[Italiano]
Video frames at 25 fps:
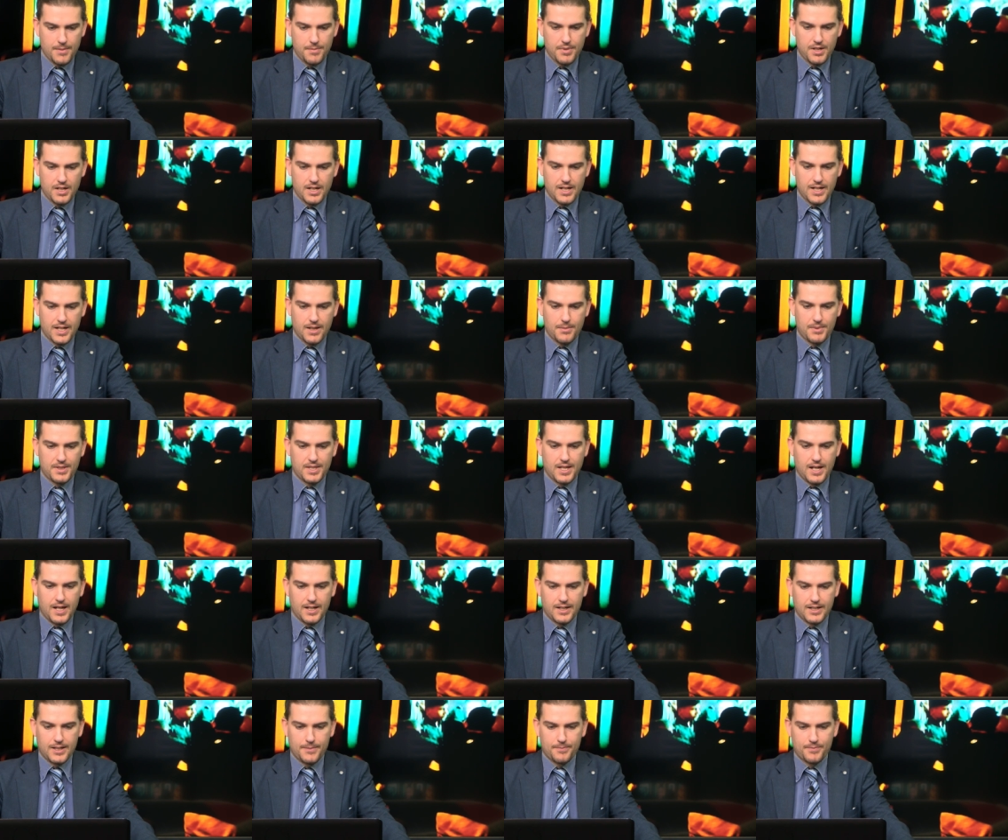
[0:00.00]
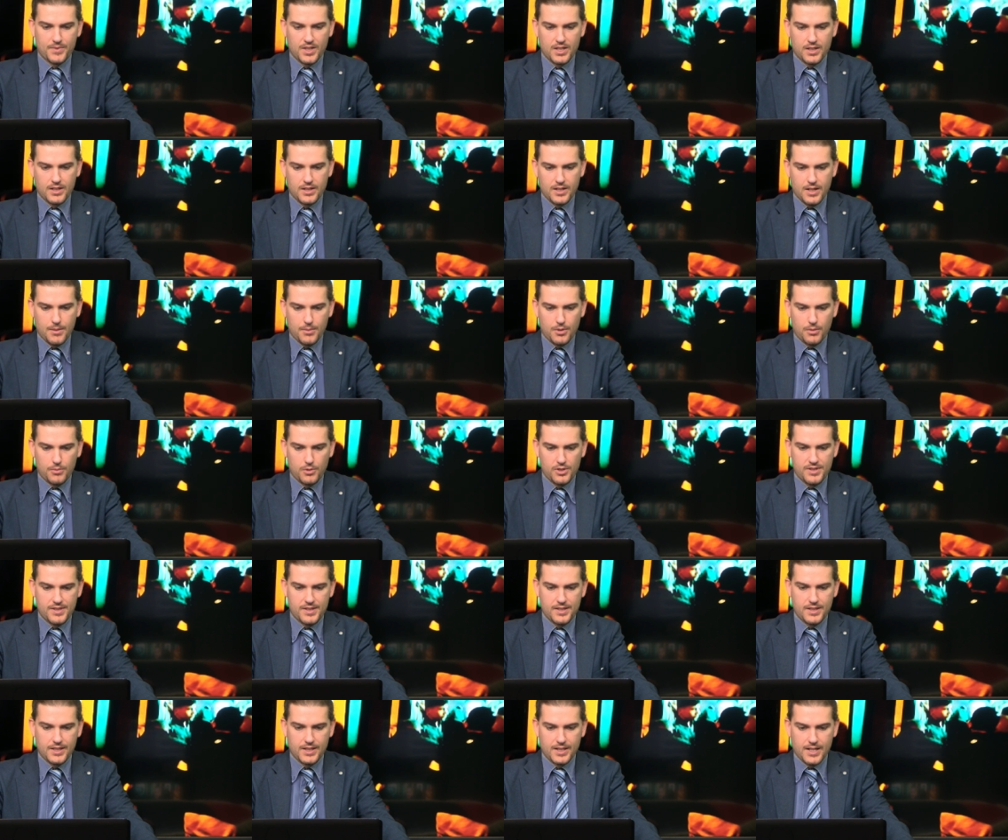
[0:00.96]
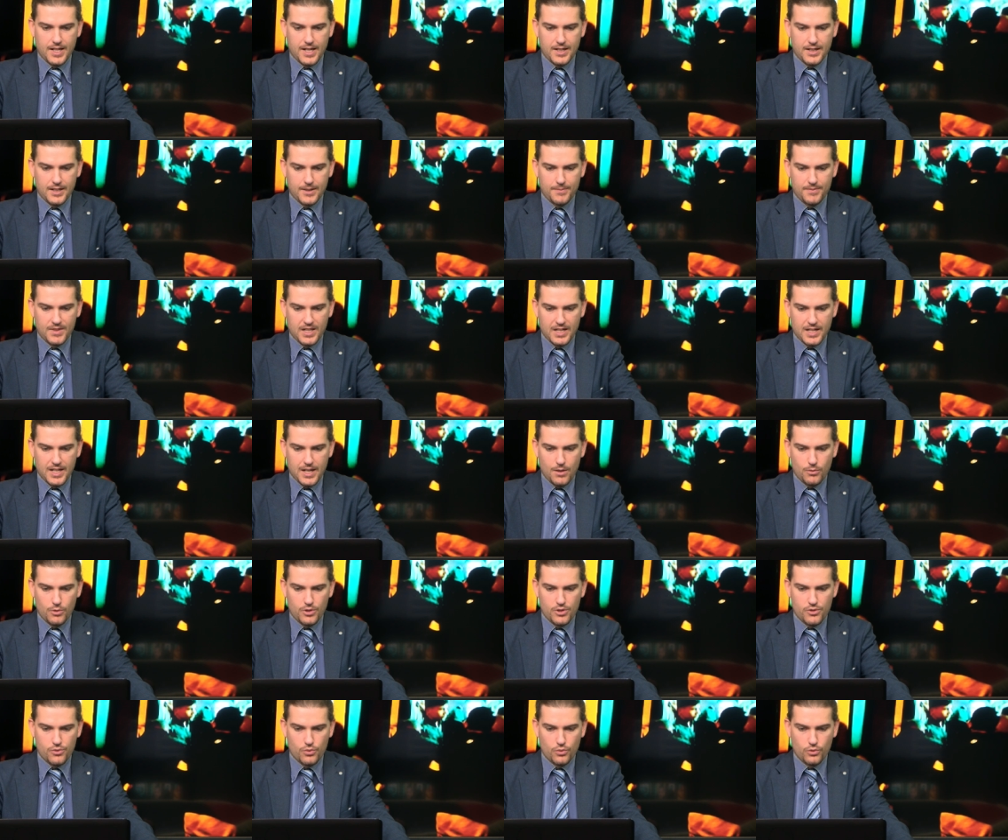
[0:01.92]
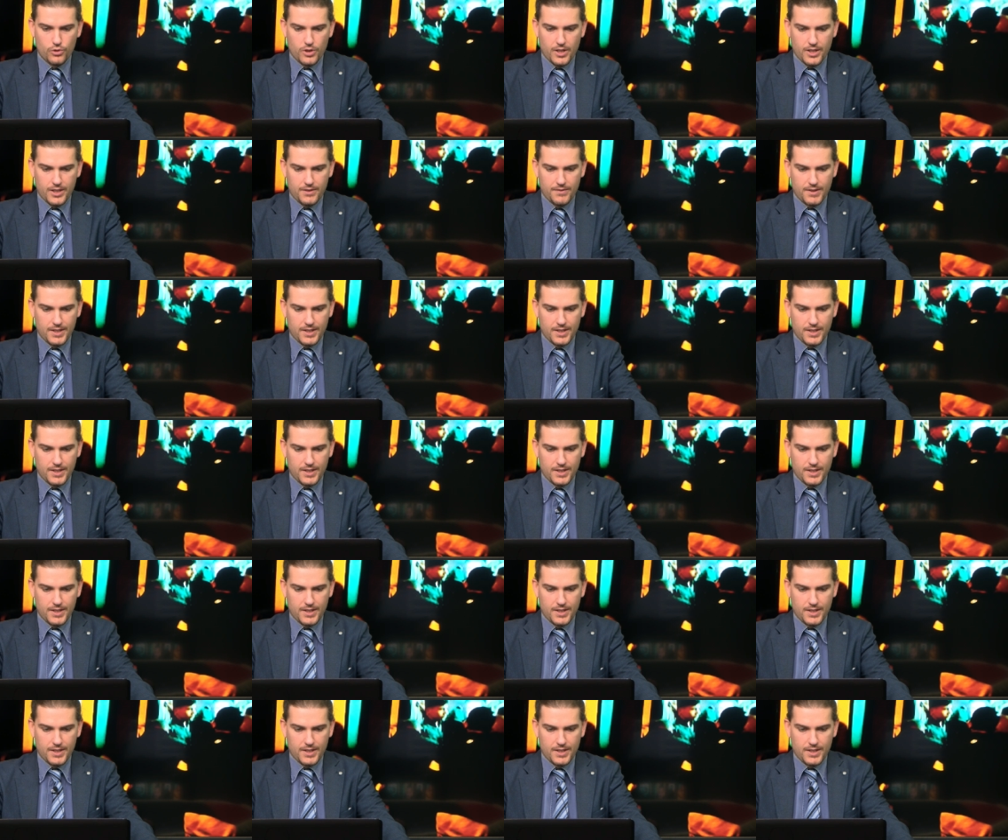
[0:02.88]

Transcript: Sempre nella capitale, eh, la proposta di creare delle aule studio